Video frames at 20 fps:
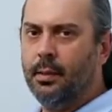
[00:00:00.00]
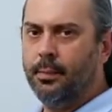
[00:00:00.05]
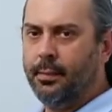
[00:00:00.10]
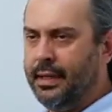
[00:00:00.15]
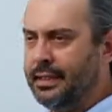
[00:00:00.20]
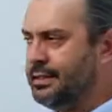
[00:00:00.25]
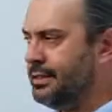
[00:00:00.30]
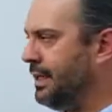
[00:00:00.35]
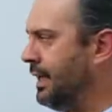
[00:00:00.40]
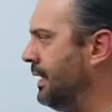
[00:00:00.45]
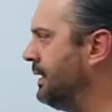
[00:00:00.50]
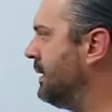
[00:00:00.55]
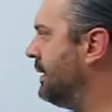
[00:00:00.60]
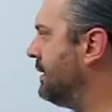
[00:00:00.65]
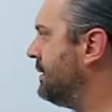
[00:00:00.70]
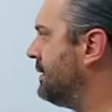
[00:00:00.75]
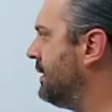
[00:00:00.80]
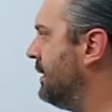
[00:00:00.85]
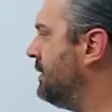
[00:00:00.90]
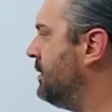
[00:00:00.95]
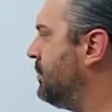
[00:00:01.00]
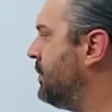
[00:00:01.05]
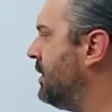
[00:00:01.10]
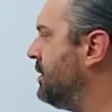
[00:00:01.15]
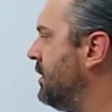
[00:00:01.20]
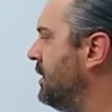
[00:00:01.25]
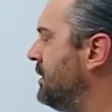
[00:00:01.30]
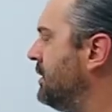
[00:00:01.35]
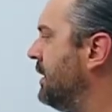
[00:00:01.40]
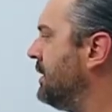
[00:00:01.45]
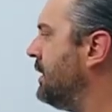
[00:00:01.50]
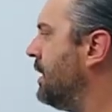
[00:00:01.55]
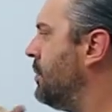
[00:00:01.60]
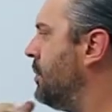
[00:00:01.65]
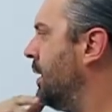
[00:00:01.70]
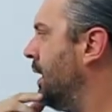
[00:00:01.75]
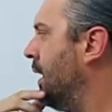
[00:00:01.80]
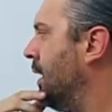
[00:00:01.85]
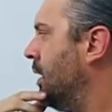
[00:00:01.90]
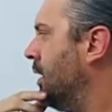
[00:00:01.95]
mas que é interessante para a gente
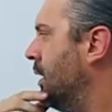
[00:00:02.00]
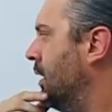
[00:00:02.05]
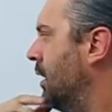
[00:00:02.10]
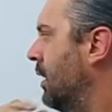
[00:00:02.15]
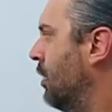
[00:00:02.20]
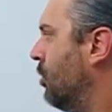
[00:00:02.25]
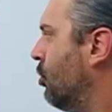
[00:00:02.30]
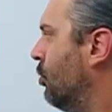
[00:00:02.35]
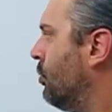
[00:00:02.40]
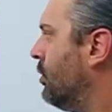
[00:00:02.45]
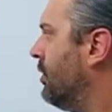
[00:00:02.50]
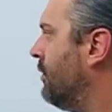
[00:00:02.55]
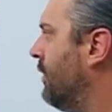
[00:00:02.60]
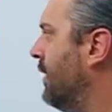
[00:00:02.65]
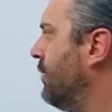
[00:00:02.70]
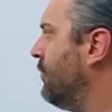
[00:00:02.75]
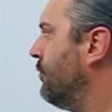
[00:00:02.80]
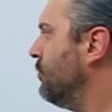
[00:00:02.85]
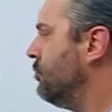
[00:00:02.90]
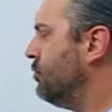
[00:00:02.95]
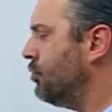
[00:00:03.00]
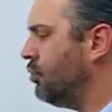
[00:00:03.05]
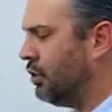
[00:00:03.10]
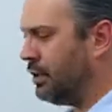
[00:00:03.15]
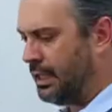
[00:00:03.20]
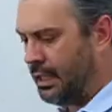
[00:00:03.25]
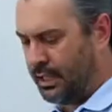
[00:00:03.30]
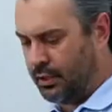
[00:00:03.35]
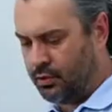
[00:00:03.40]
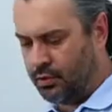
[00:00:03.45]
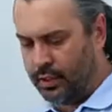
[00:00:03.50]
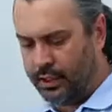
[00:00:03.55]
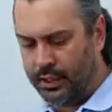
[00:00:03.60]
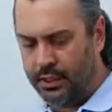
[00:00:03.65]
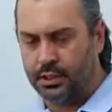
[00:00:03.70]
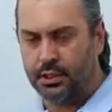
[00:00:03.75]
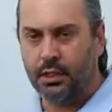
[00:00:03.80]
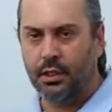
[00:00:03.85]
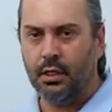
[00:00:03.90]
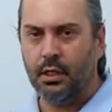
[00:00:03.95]
determinar como que vai funcionar a
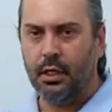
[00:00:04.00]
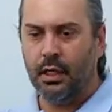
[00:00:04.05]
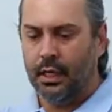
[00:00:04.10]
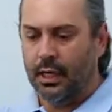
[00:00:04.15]
corrente.